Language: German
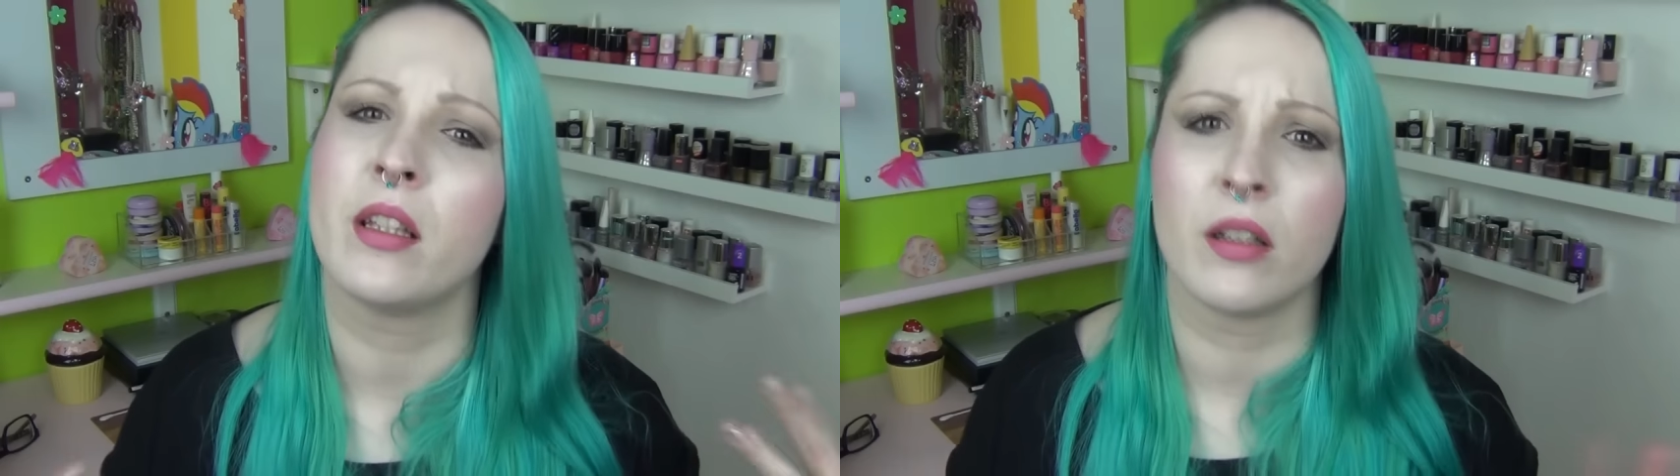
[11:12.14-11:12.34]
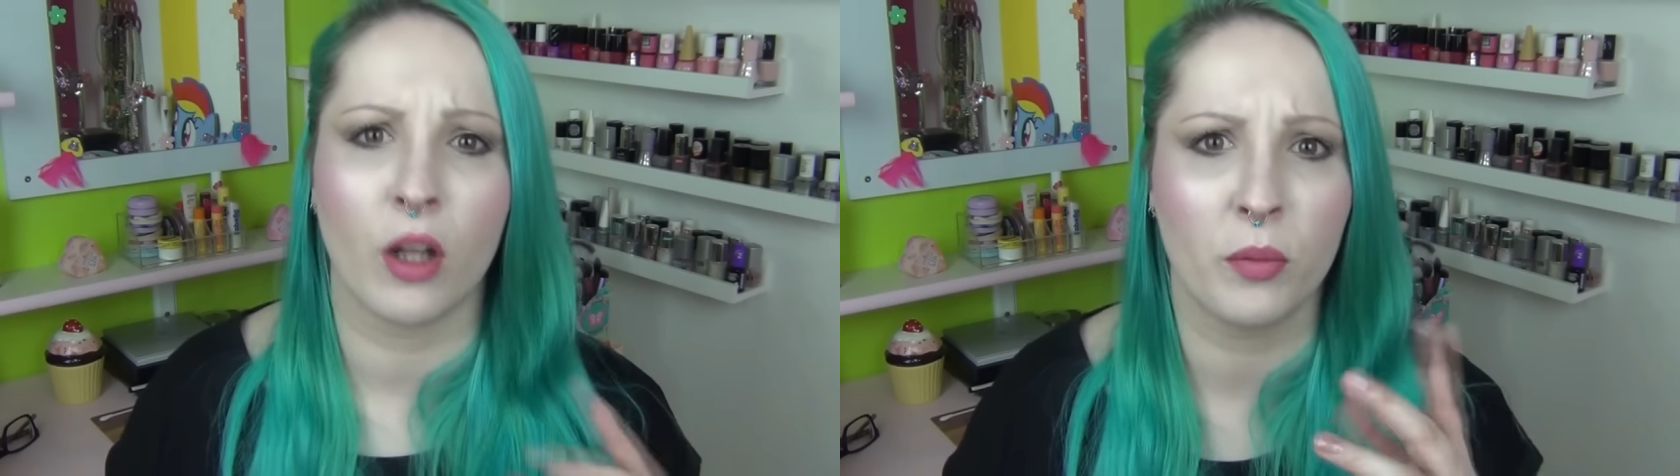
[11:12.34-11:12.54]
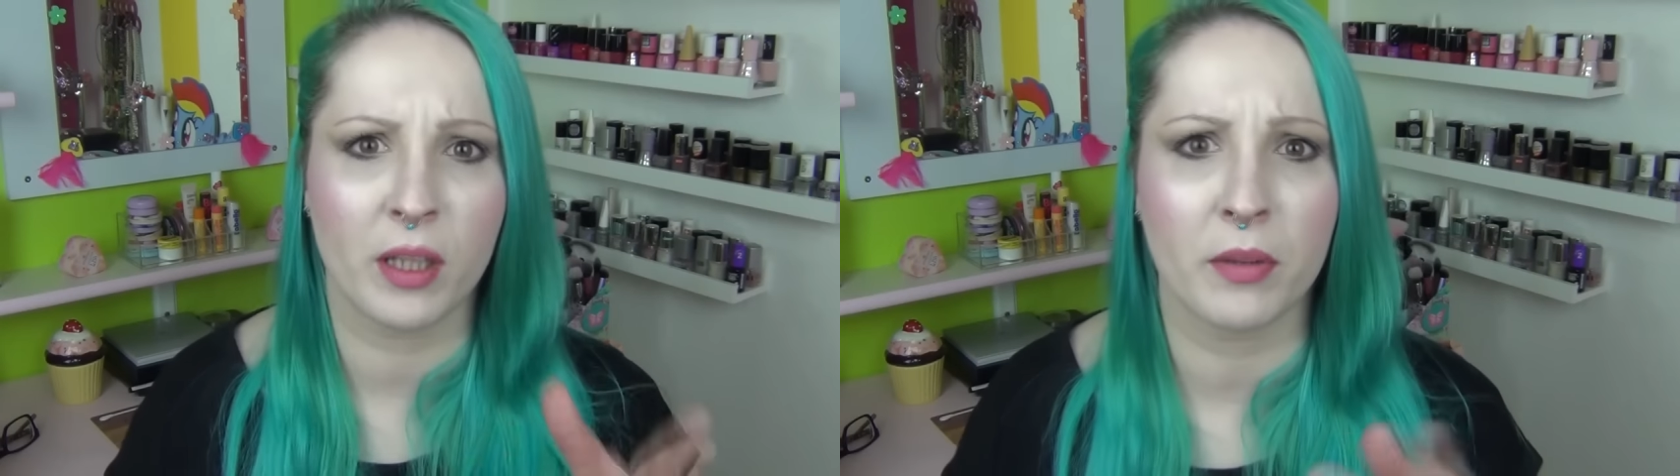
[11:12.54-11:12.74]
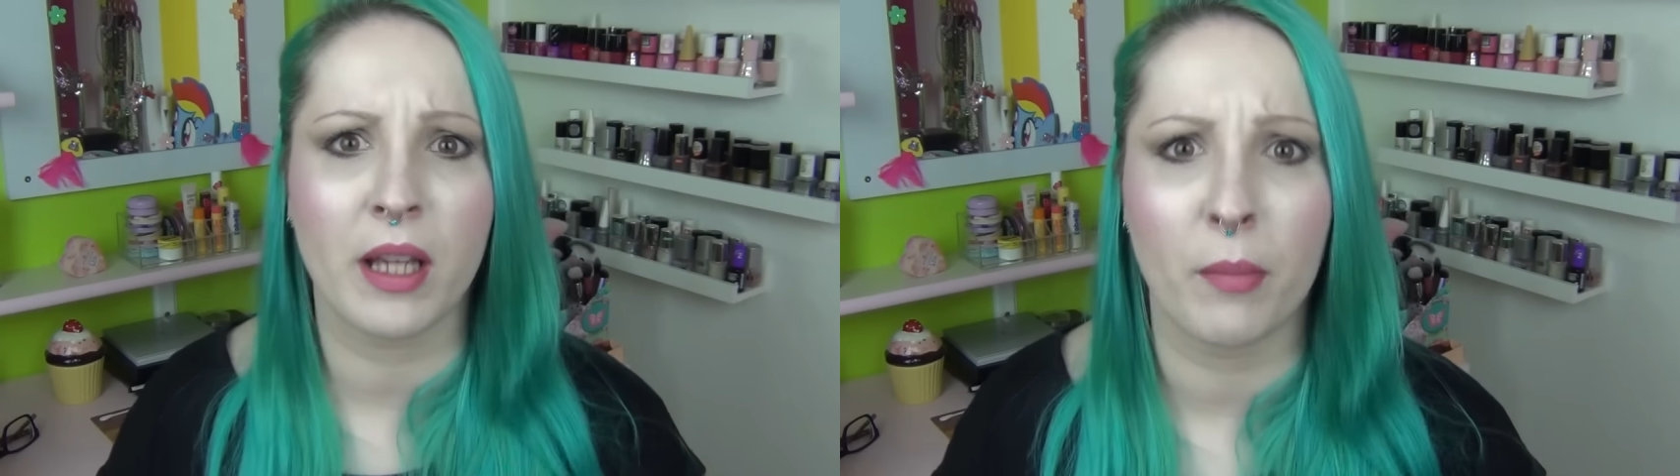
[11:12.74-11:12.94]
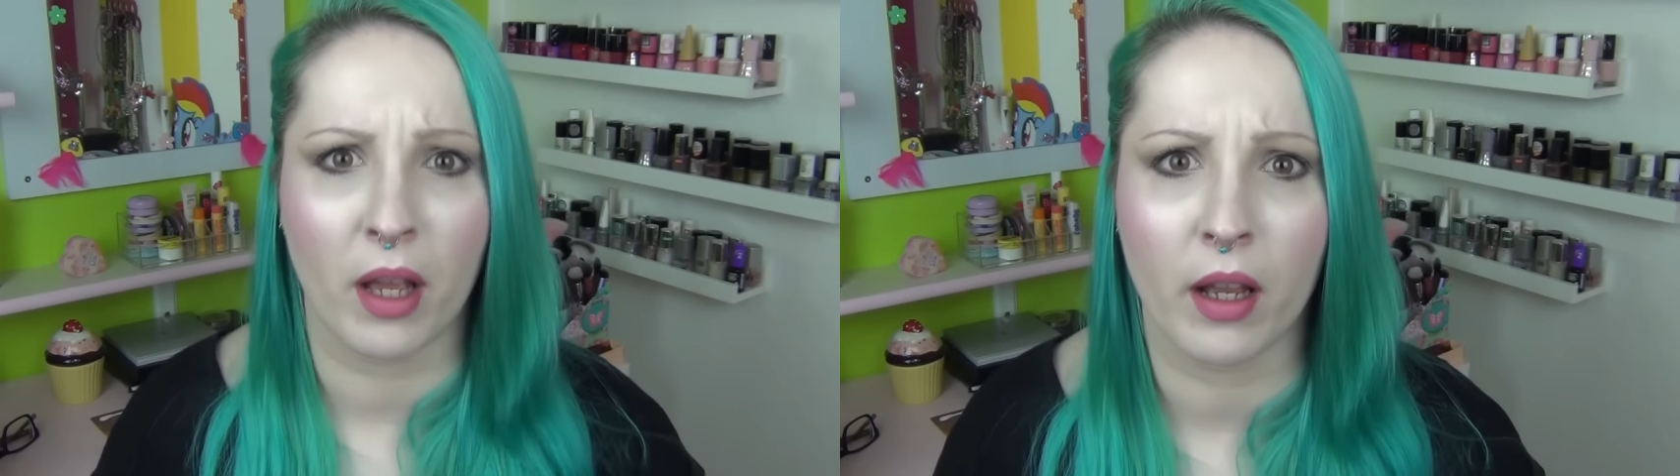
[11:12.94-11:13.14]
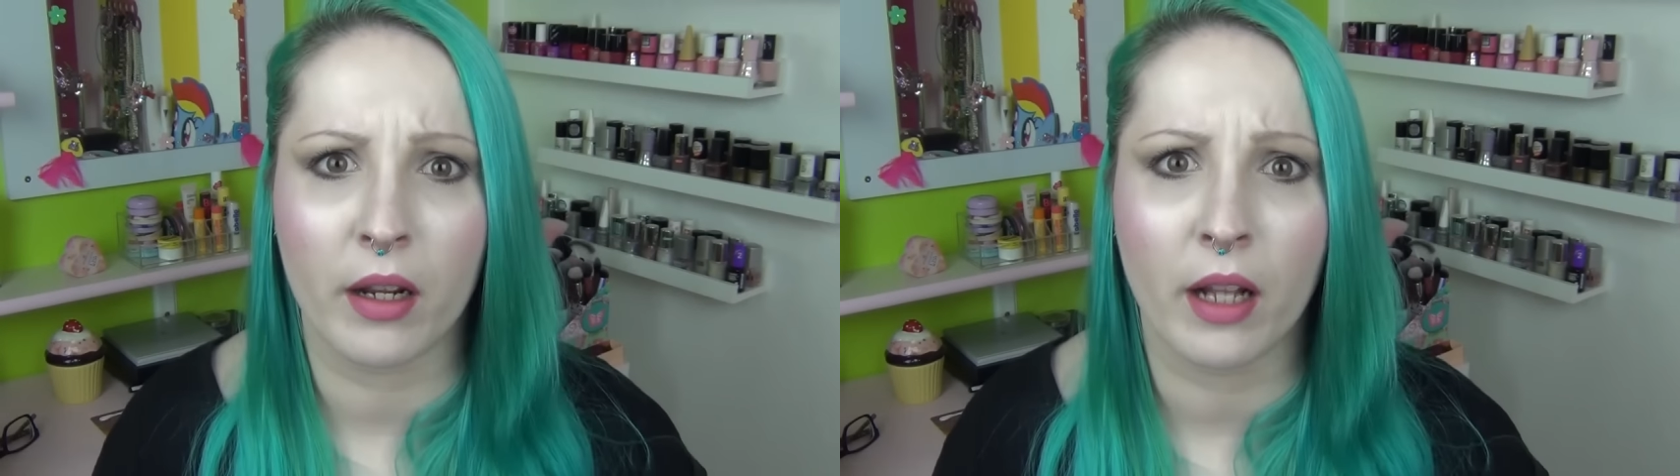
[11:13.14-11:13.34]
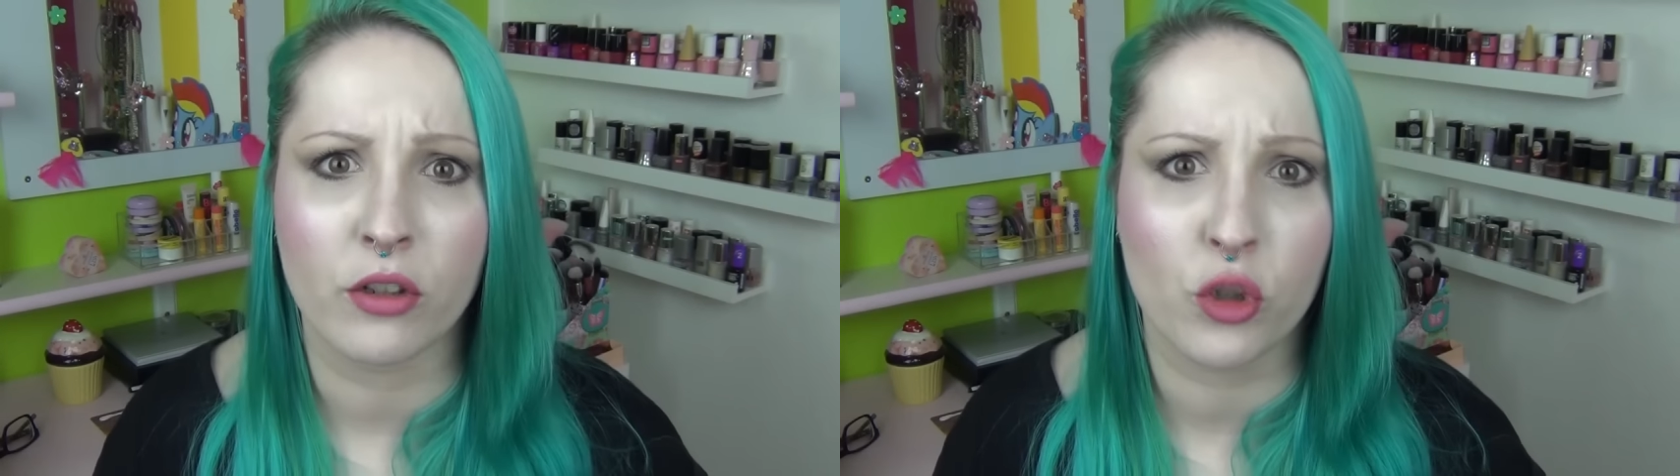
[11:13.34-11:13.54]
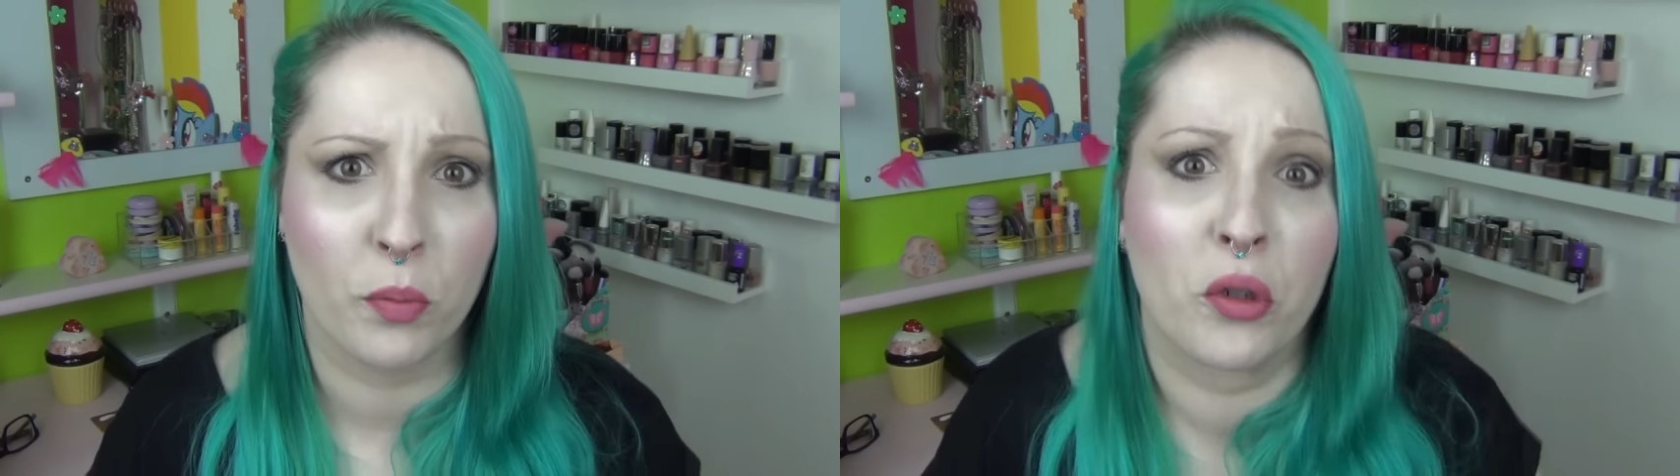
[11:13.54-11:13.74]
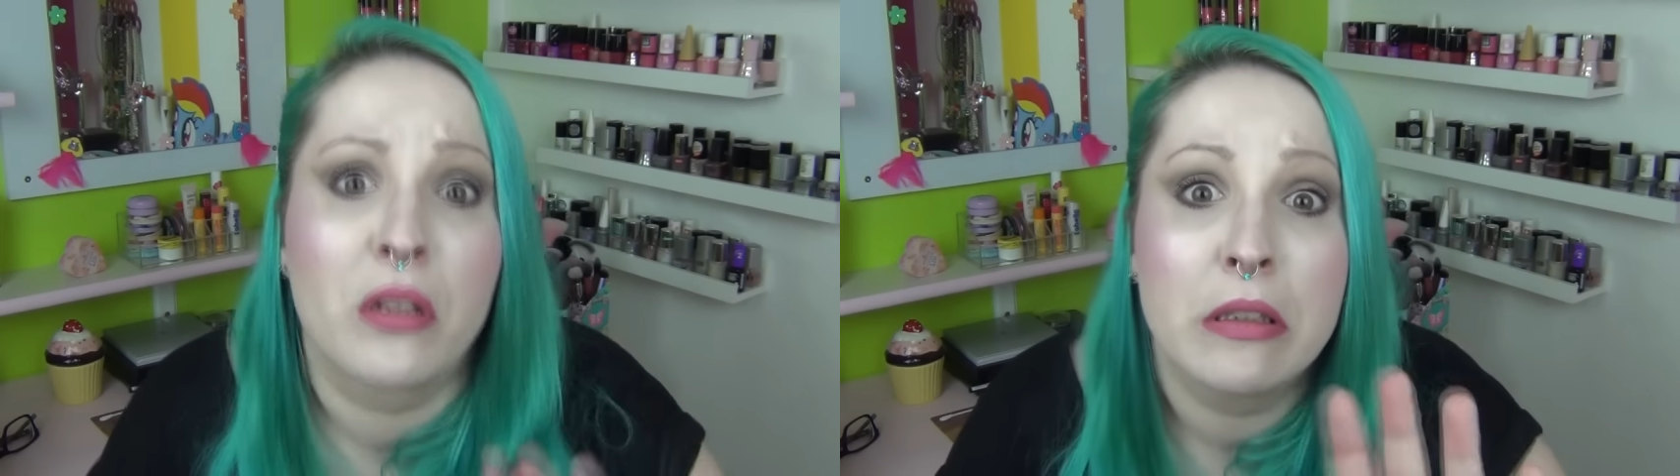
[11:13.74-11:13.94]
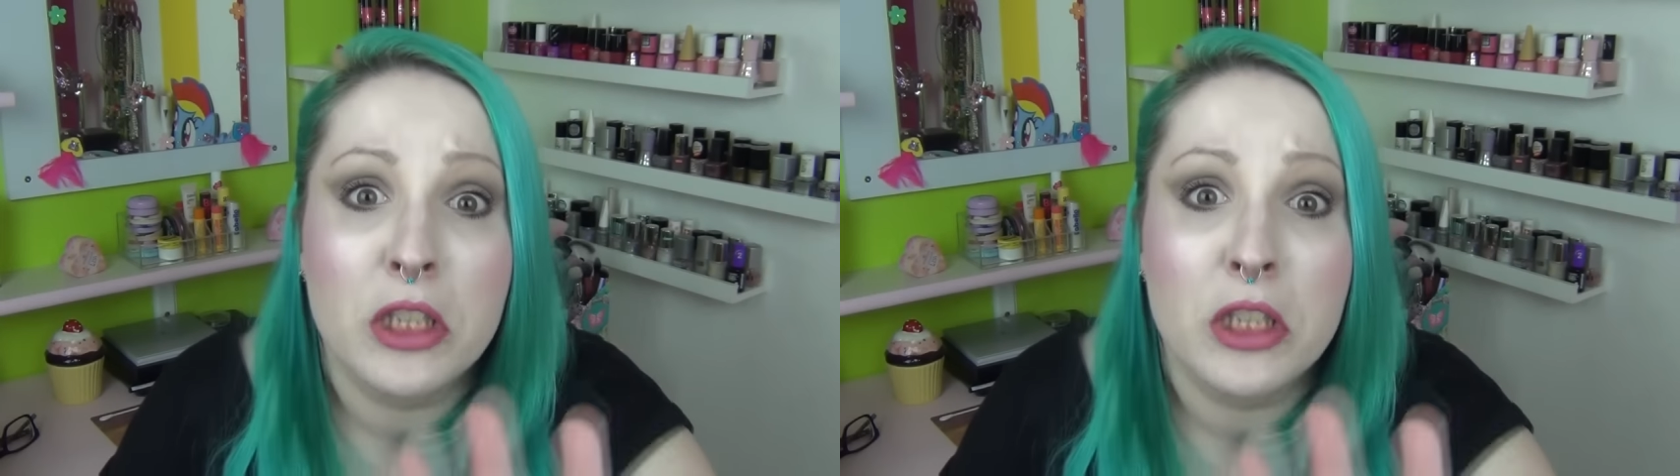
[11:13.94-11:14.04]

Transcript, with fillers: Ich glaube, ich habe die Kamera gerade angespuckt.